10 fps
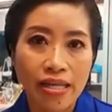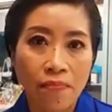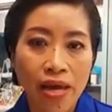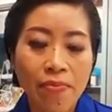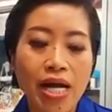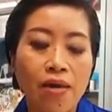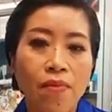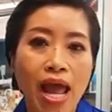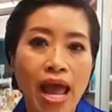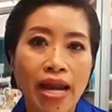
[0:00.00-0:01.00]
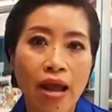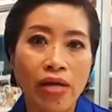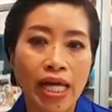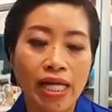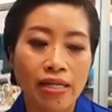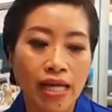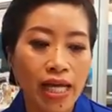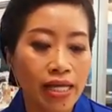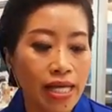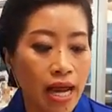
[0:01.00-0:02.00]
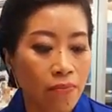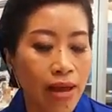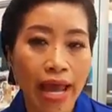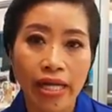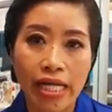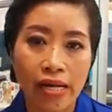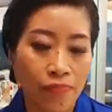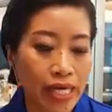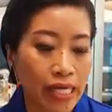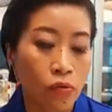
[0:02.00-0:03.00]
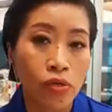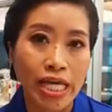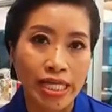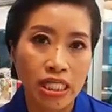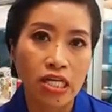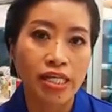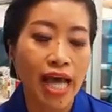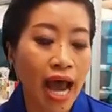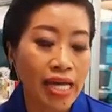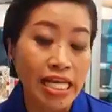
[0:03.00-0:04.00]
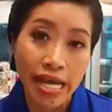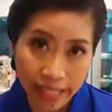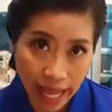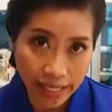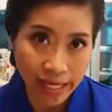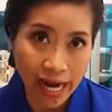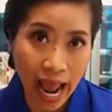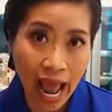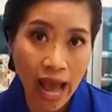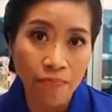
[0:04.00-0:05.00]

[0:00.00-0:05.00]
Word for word: จะไม่เผยแพร่แนวคิดที่เหยียดเพศเหยียดผิวเหยียดเชื้อชาติ เหยียดศาสนา